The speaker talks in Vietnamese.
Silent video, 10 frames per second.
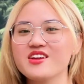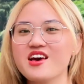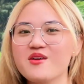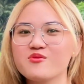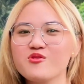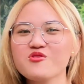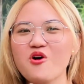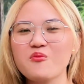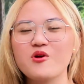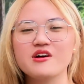và đêm của
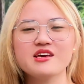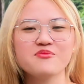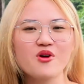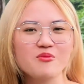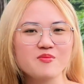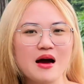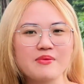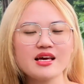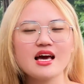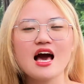GoPro Hero 13
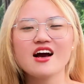Black.